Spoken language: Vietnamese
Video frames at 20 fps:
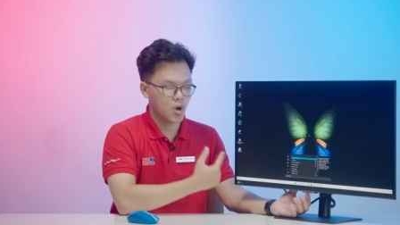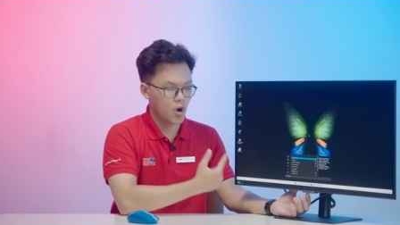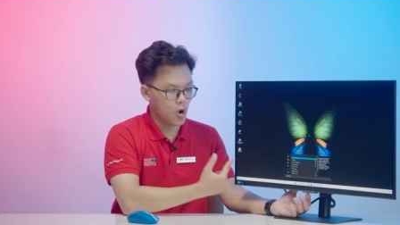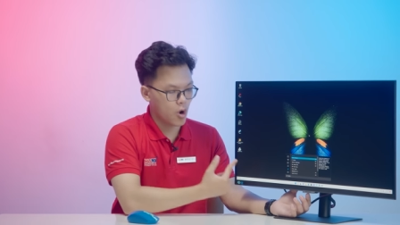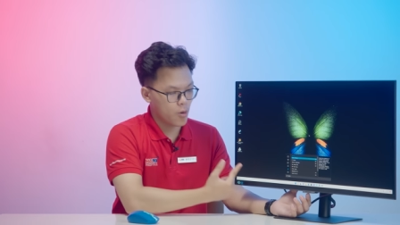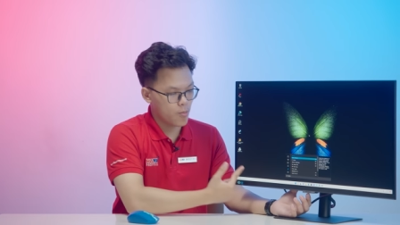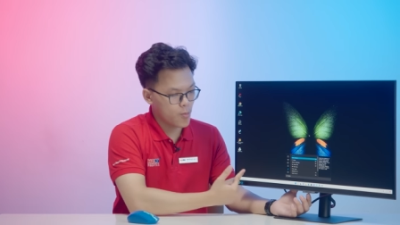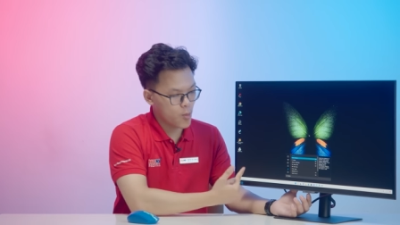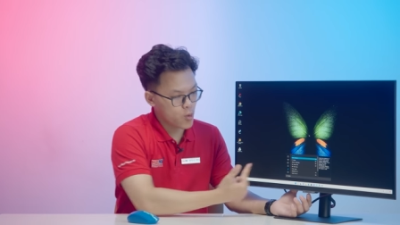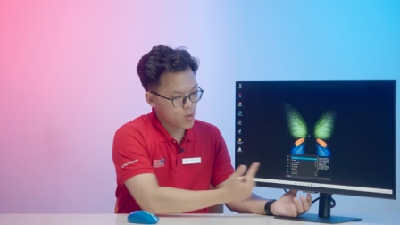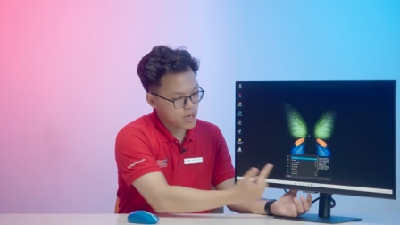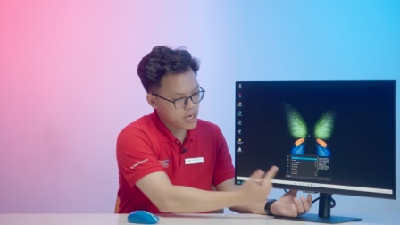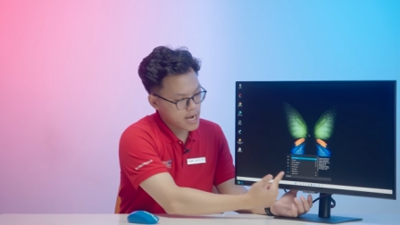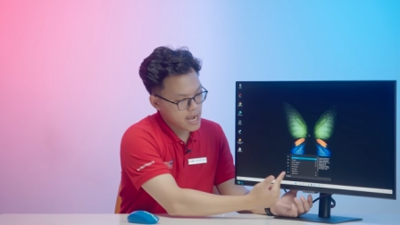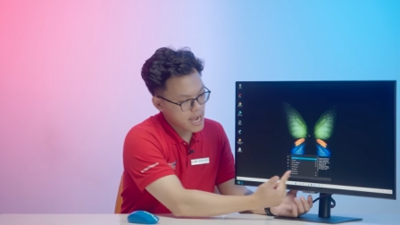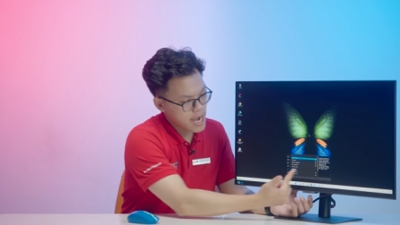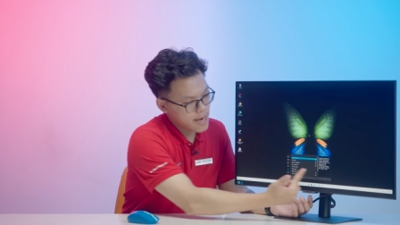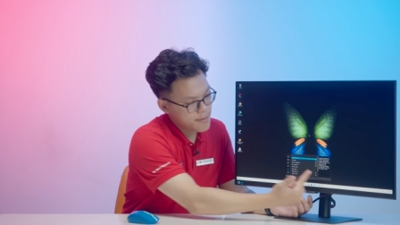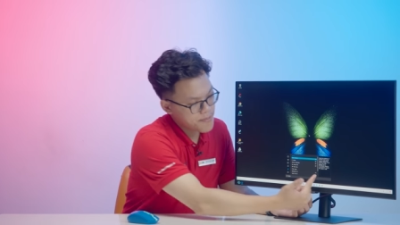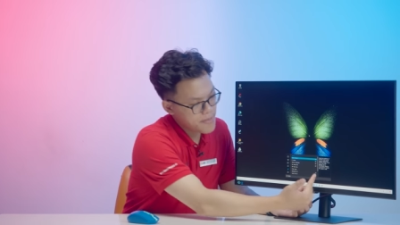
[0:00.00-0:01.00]
có một
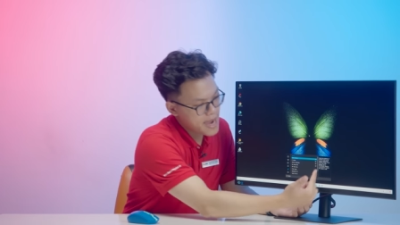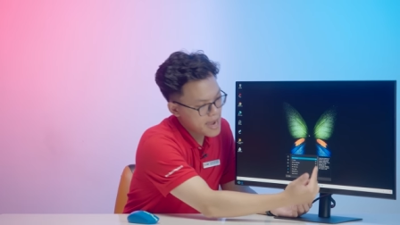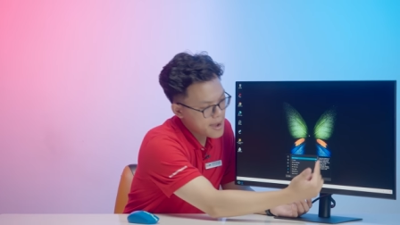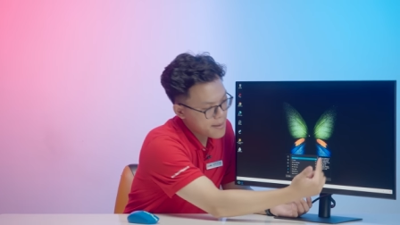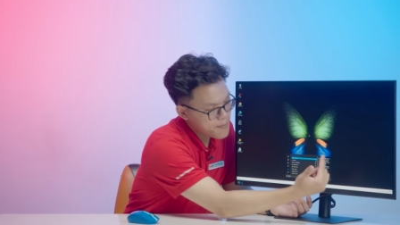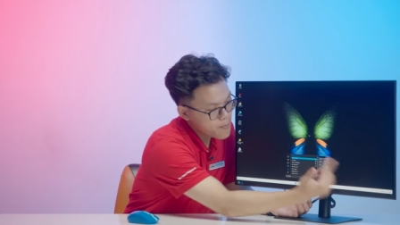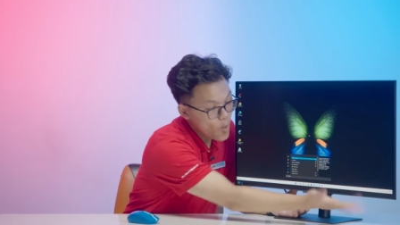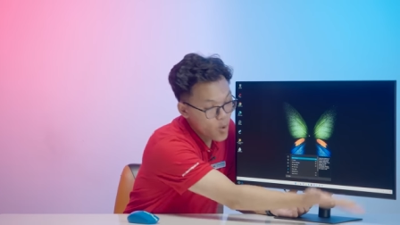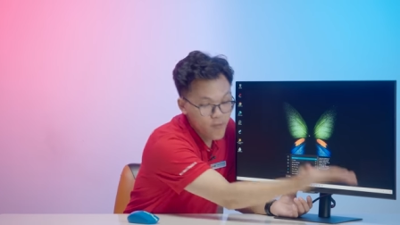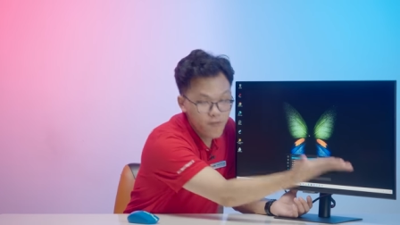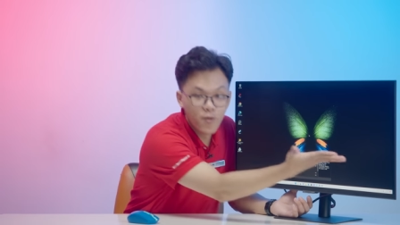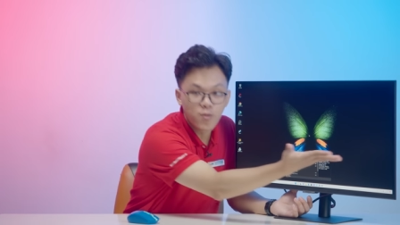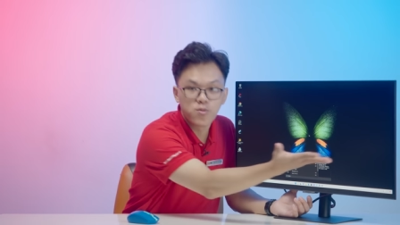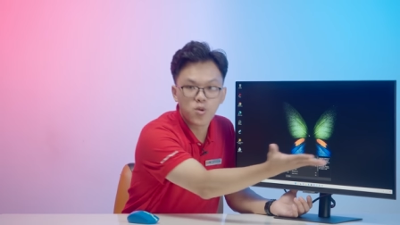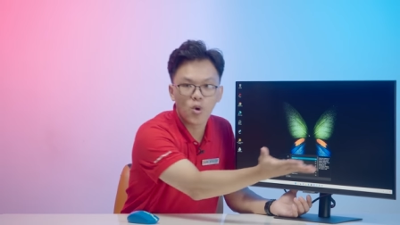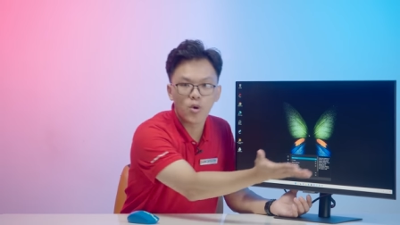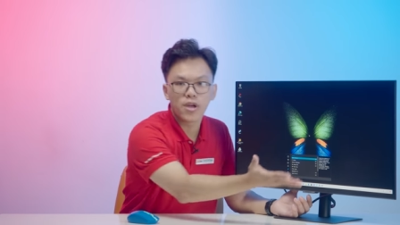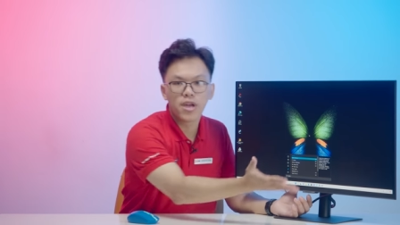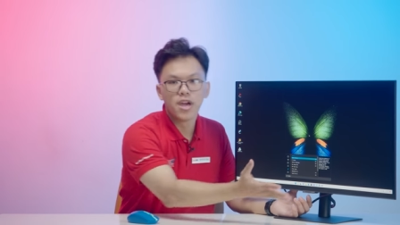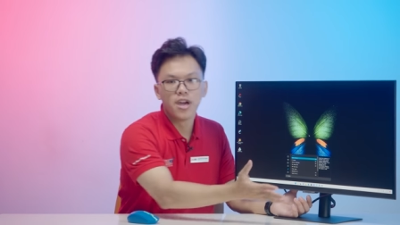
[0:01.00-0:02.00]
hai ba bốn vùng
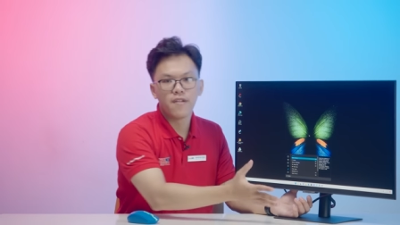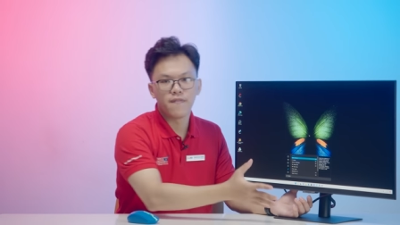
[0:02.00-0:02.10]
thôi,